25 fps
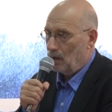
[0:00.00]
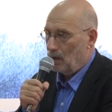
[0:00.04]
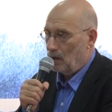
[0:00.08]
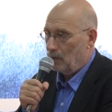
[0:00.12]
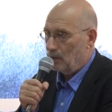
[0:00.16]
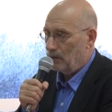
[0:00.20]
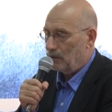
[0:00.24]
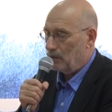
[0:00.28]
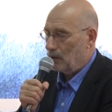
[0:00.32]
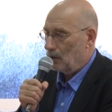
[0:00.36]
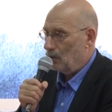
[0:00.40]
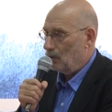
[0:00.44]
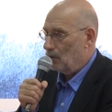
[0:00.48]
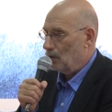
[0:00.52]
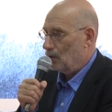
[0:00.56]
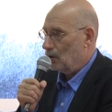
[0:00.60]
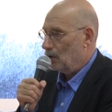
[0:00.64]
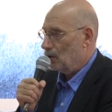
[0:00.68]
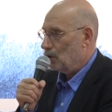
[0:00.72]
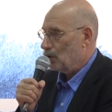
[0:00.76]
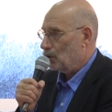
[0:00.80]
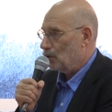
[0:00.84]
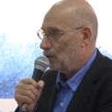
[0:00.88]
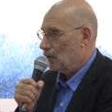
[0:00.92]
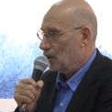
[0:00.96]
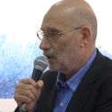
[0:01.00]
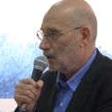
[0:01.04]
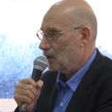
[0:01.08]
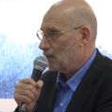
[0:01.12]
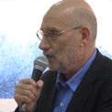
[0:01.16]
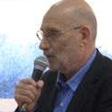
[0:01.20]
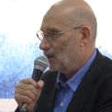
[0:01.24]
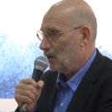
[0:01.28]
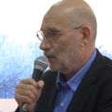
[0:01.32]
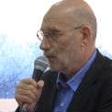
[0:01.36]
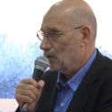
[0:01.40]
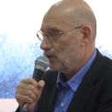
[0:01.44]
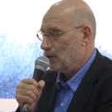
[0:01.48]
и повторю это еще раз,
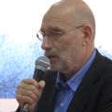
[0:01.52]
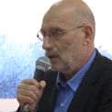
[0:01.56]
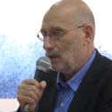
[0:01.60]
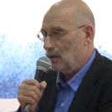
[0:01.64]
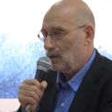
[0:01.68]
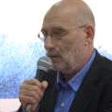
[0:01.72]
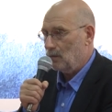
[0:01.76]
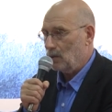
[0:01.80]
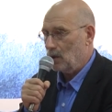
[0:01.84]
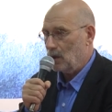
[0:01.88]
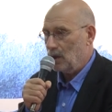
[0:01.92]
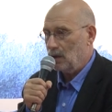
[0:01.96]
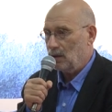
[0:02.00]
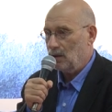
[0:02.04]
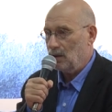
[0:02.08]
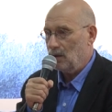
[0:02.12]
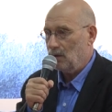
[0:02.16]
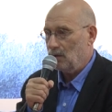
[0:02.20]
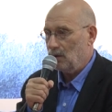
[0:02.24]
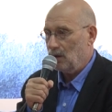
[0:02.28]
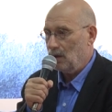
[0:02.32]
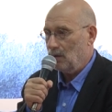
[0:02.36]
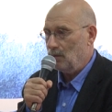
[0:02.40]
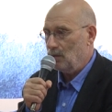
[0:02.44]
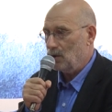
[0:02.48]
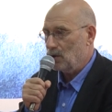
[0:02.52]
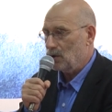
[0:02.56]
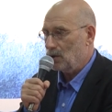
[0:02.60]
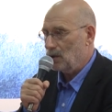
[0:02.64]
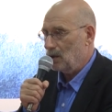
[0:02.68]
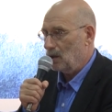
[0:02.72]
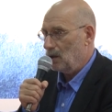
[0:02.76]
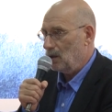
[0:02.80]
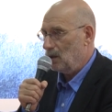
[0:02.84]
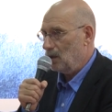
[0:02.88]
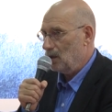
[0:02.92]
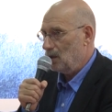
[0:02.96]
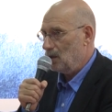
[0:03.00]
потому что это моя давняя
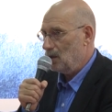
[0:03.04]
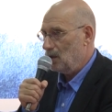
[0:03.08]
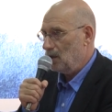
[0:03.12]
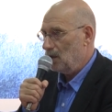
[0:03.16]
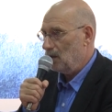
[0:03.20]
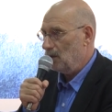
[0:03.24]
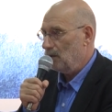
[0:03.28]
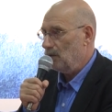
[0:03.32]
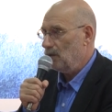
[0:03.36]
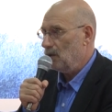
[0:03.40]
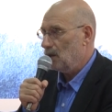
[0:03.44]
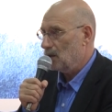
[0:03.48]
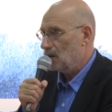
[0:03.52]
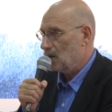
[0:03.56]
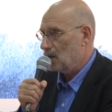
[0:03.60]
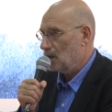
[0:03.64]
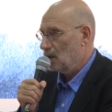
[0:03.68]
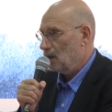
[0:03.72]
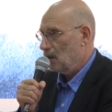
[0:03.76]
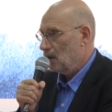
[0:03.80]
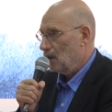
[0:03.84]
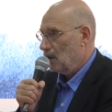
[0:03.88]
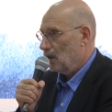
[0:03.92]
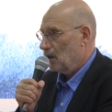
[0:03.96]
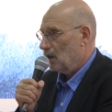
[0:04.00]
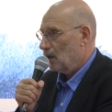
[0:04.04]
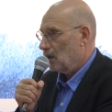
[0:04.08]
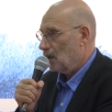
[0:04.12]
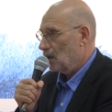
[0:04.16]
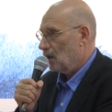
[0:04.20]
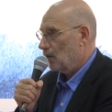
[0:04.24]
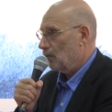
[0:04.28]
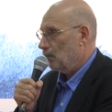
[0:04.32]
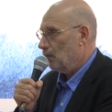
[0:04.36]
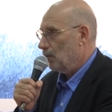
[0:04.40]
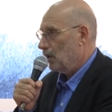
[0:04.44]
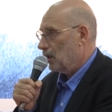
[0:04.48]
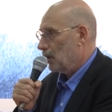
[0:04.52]
мечта и идея фикс,
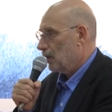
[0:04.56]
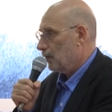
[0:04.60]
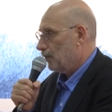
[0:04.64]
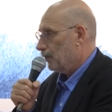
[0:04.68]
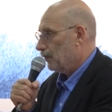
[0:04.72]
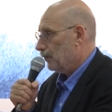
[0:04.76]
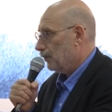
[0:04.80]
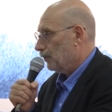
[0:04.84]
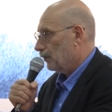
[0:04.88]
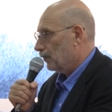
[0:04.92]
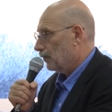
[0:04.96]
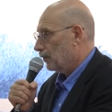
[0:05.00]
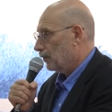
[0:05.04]
я бы